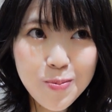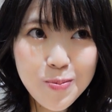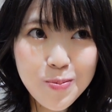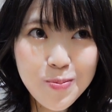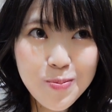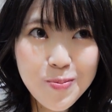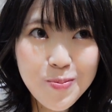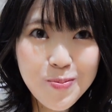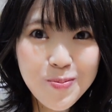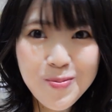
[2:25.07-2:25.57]
も
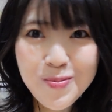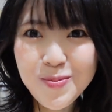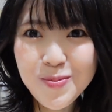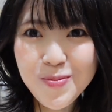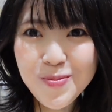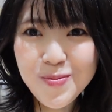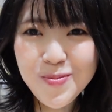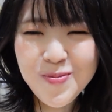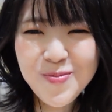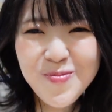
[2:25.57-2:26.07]
う本
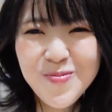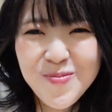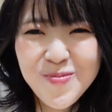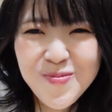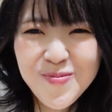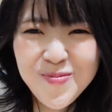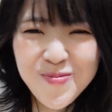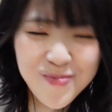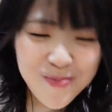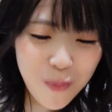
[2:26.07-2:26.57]
当にこ
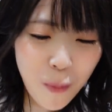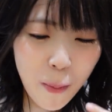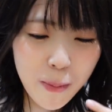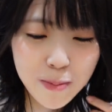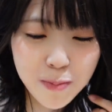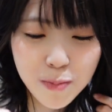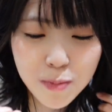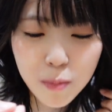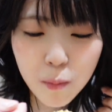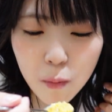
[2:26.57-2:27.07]
のお店大
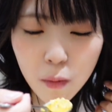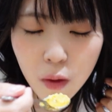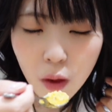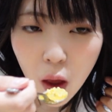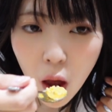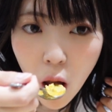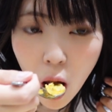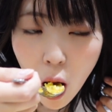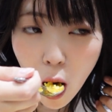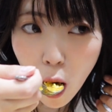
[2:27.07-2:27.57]
好き。
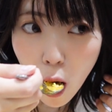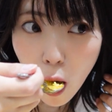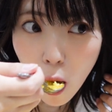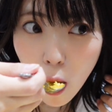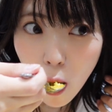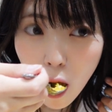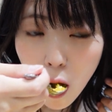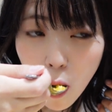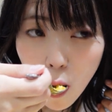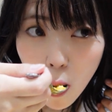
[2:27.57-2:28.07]
私
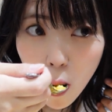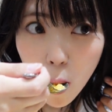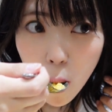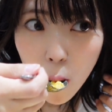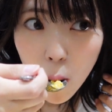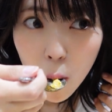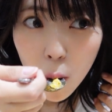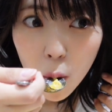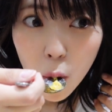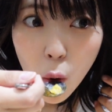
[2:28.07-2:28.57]
何回行った
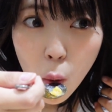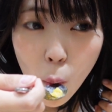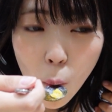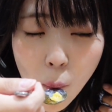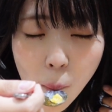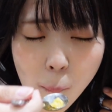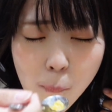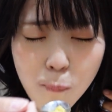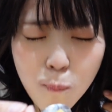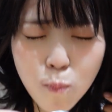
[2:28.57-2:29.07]
かいなってぐ
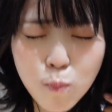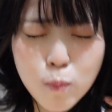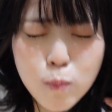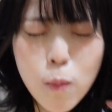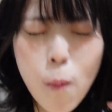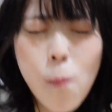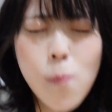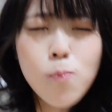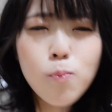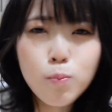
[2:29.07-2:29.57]
らい通っ
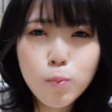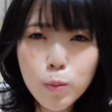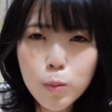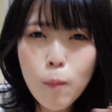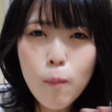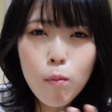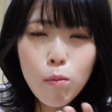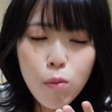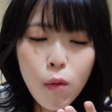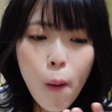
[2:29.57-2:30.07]
てます。
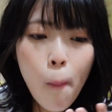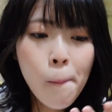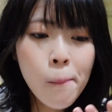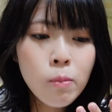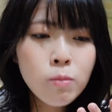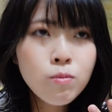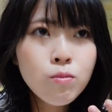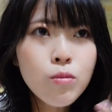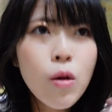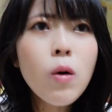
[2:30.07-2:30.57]

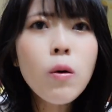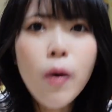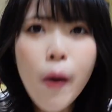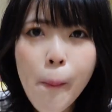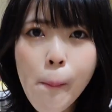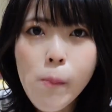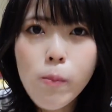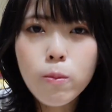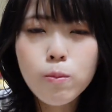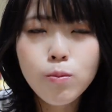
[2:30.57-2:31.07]
一
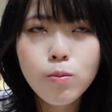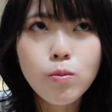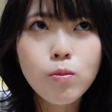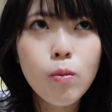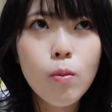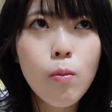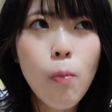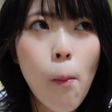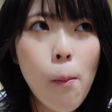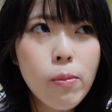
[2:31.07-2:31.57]
緒に
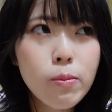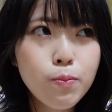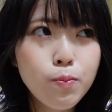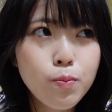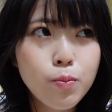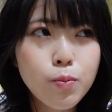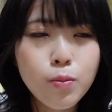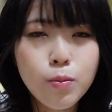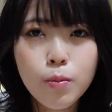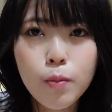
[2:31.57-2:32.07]
イベント出た
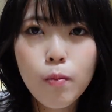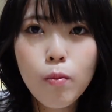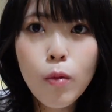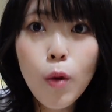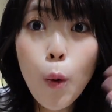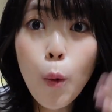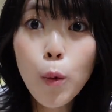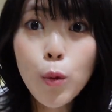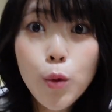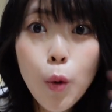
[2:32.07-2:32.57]
方から教
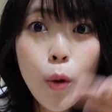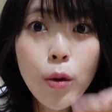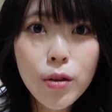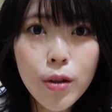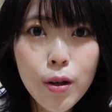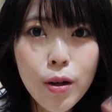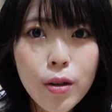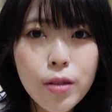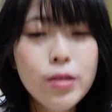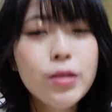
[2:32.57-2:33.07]
えても
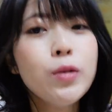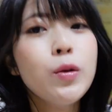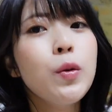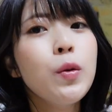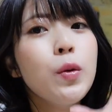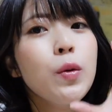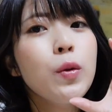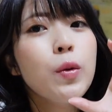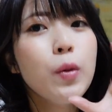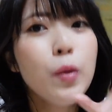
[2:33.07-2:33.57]
らって、
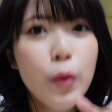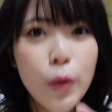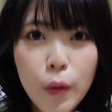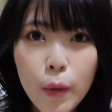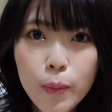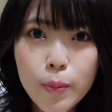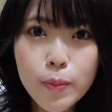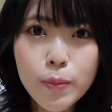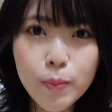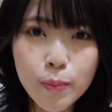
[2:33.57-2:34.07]
口
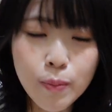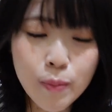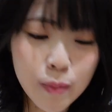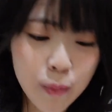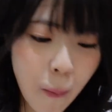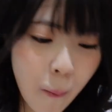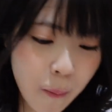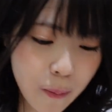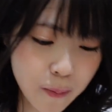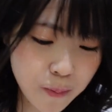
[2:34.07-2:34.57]
コミで
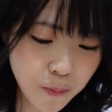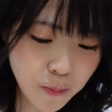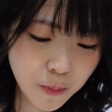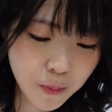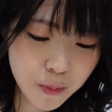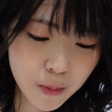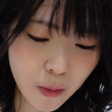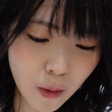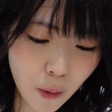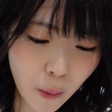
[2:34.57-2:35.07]
人気やけ
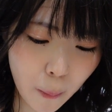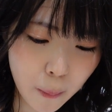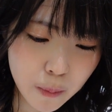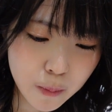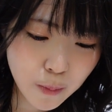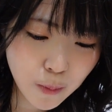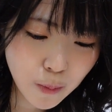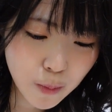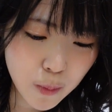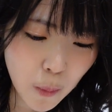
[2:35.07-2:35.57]
ん、
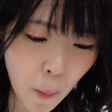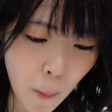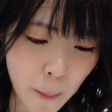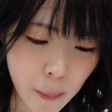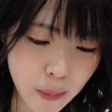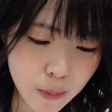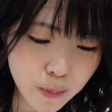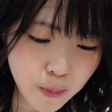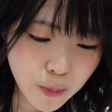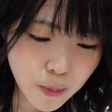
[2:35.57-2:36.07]
行ってみ
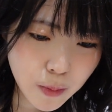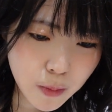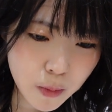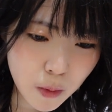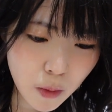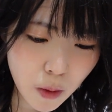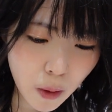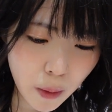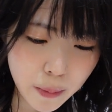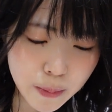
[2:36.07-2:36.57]
てって言わ
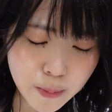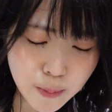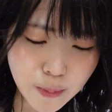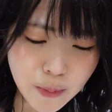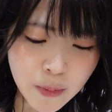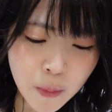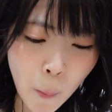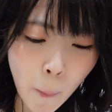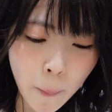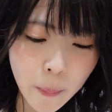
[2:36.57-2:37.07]
れて。
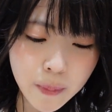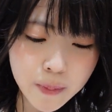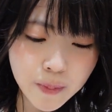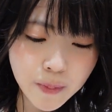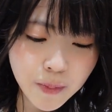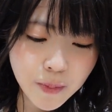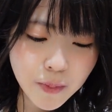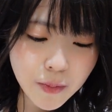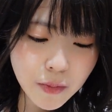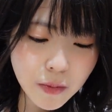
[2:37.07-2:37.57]
そう言っ
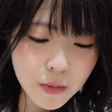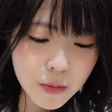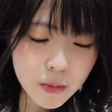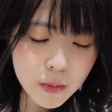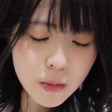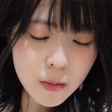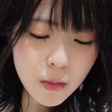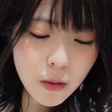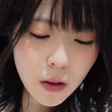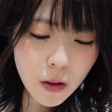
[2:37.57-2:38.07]
たら
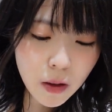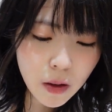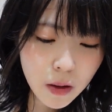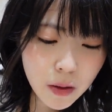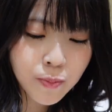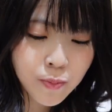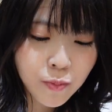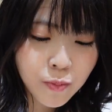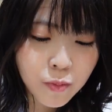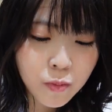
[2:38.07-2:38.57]
もう
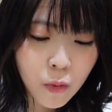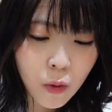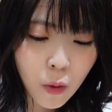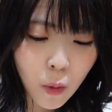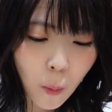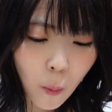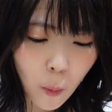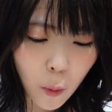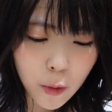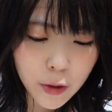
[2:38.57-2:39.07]
バリッバリ美味し
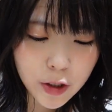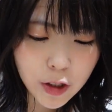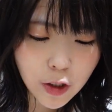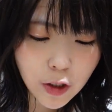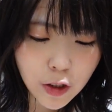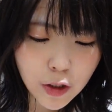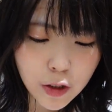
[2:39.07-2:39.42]
かった。